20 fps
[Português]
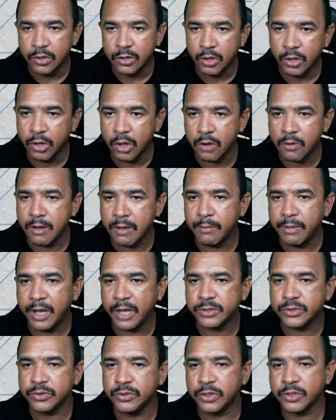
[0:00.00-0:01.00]
Logo
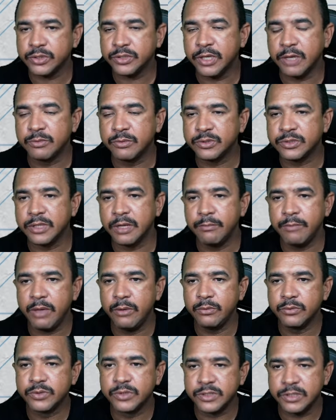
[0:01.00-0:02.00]
abaixo nós temos também
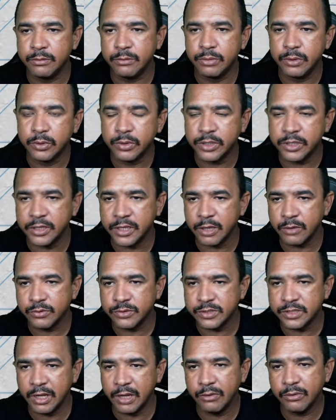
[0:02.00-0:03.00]
um símbolo que tem um
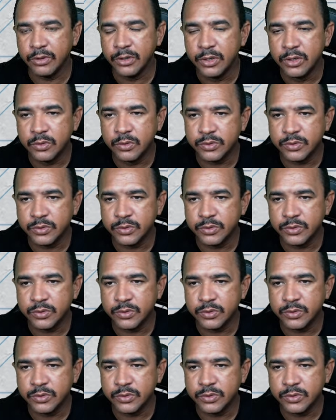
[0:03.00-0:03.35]
sinal,